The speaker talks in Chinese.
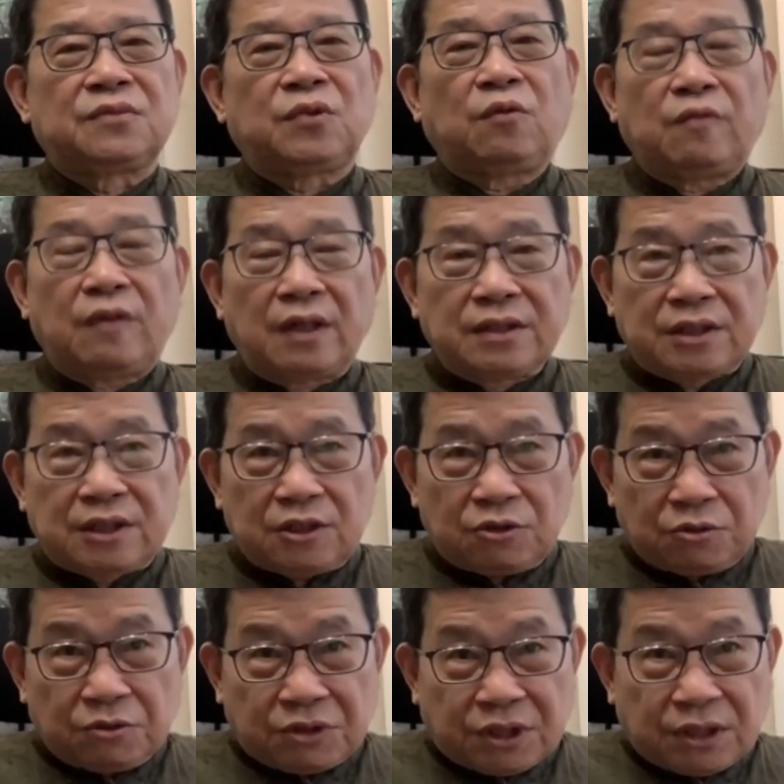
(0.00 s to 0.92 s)
东方
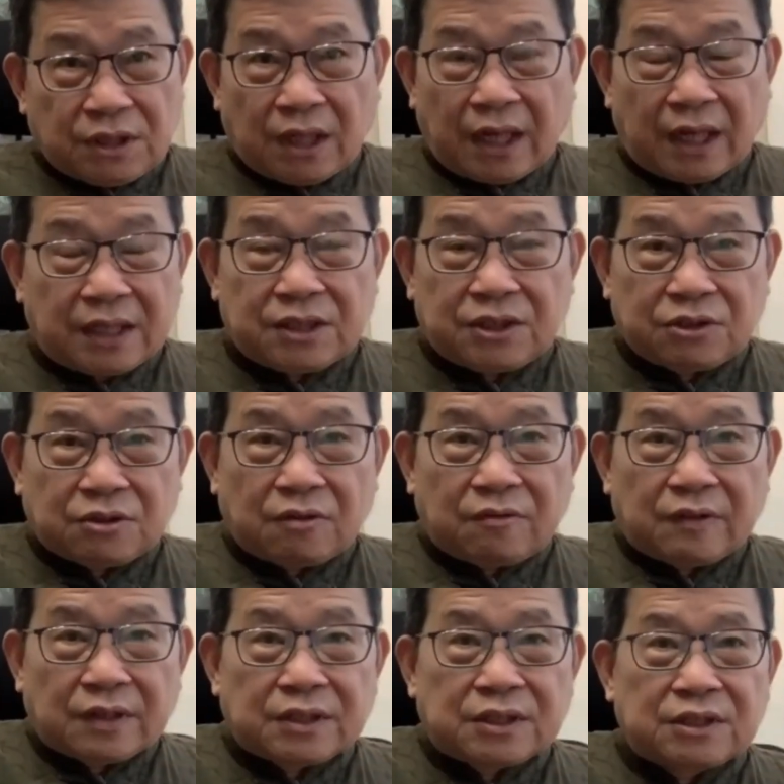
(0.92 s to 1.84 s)
之珠是还是
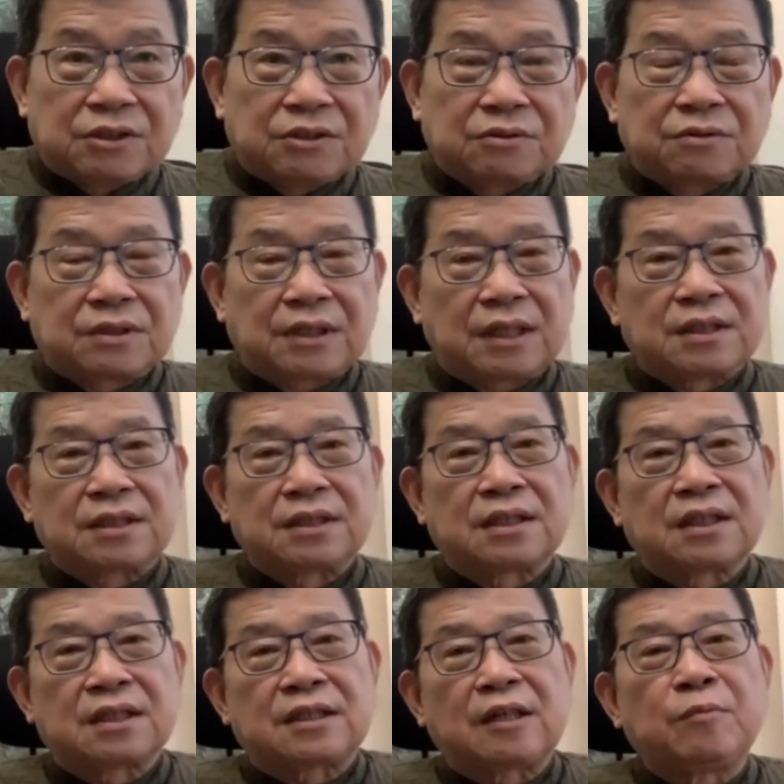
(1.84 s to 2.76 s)
东方之珠，但是
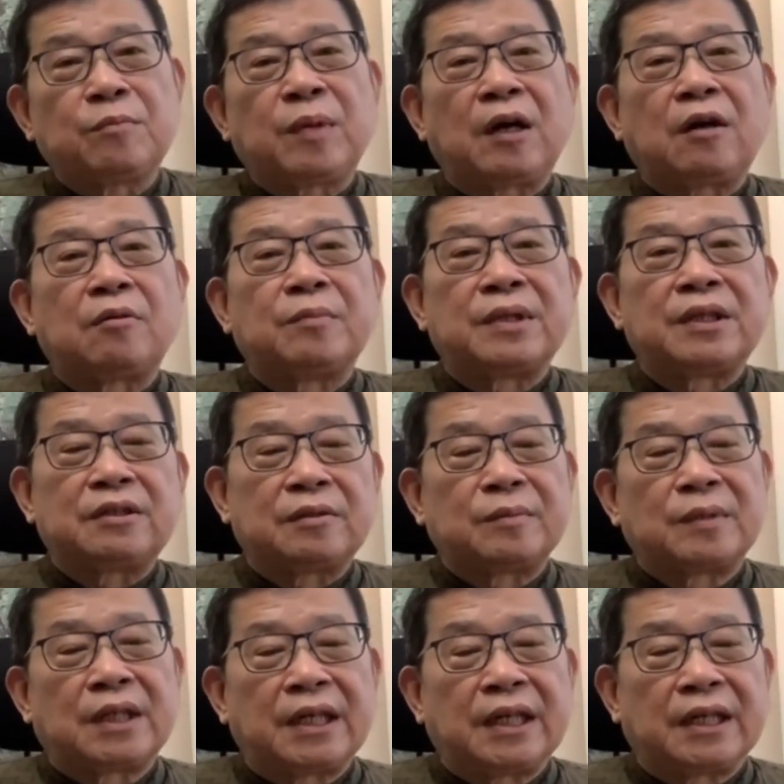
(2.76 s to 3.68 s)
呢，灯泡没有
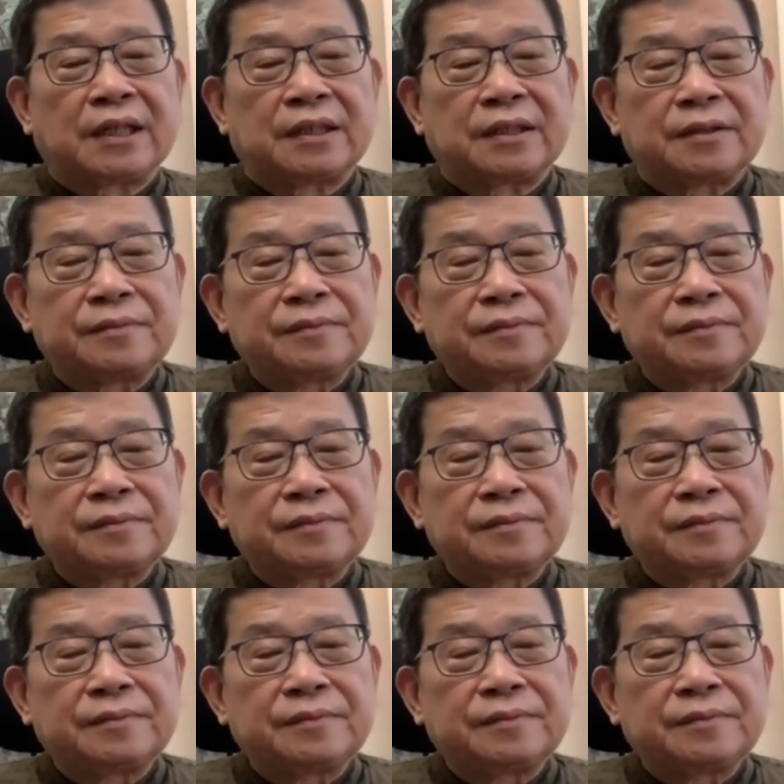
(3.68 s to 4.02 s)
那么亮。